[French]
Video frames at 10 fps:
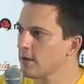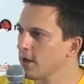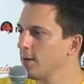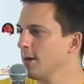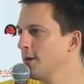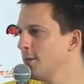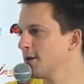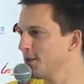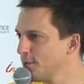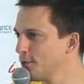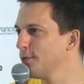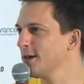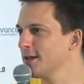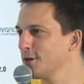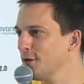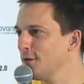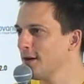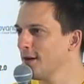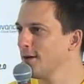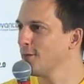Très bien, ben, merci beaucoup Christophe
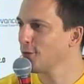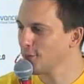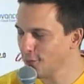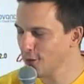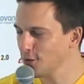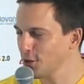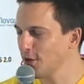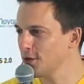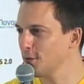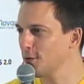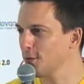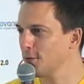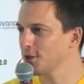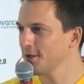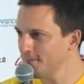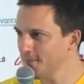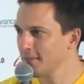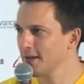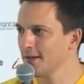et bon, bonne continuation pour ton projet. Merci.